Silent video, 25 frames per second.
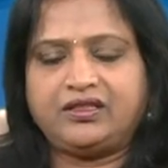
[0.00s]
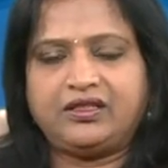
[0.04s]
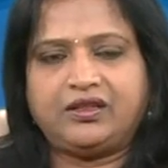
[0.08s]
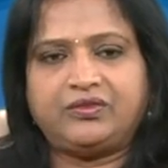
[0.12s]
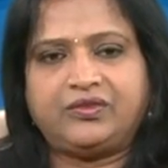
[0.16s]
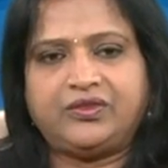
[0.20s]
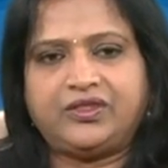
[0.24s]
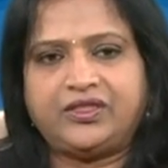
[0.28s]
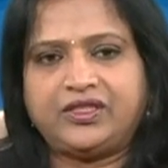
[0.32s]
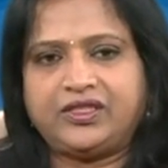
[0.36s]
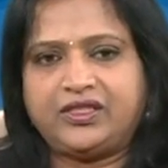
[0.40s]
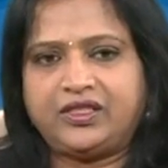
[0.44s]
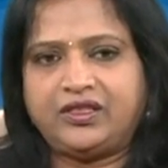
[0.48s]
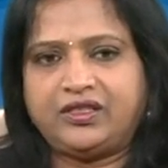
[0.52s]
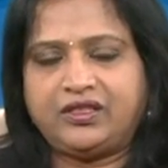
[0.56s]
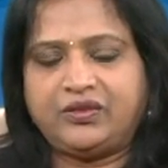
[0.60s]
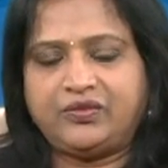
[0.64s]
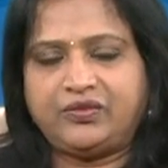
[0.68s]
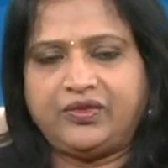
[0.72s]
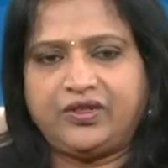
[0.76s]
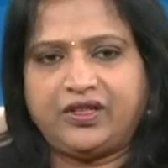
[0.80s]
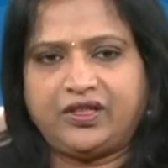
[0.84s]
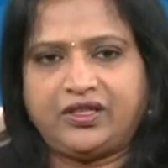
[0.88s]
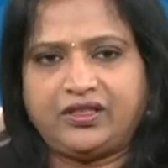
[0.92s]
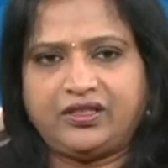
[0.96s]
తప్పు చేస్తే తప్పు
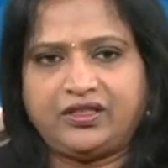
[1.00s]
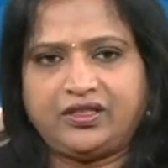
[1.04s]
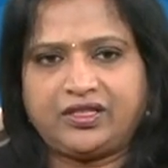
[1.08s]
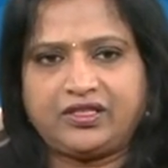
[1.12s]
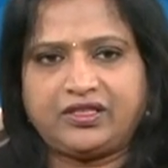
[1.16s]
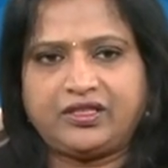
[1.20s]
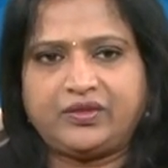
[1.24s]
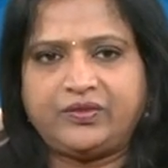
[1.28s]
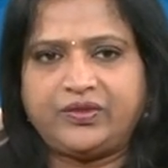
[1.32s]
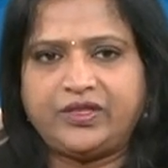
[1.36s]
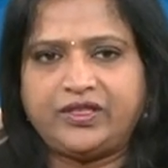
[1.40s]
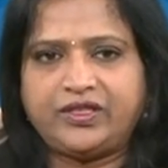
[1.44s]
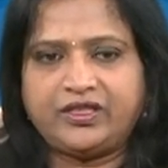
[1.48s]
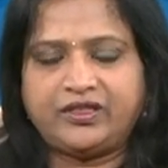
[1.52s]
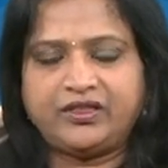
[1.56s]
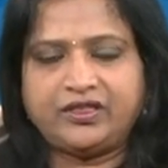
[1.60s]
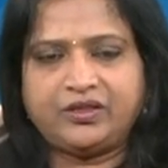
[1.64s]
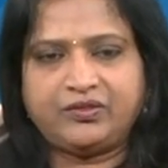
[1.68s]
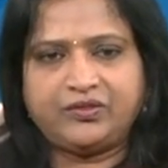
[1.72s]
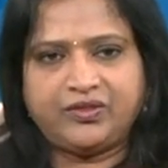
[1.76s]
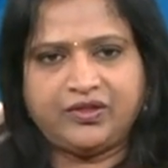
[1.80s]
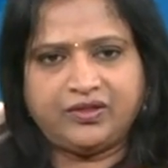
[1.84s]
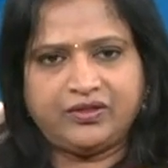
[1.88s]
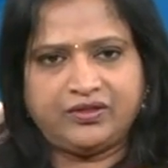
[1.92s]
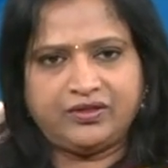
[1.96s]
కానీ కష్టపడితే
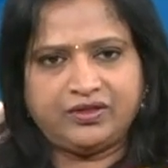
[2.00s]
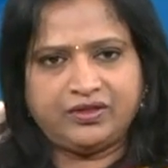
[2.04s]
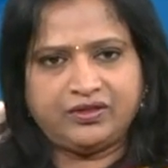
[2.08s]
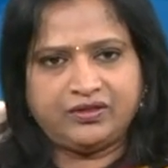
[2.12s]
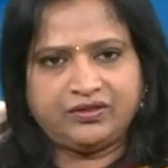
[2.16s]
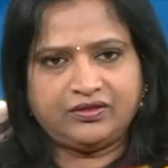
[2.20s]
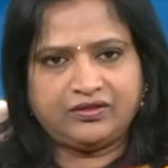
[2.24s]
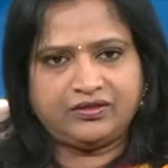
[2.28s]
తప్పే ఉన్నా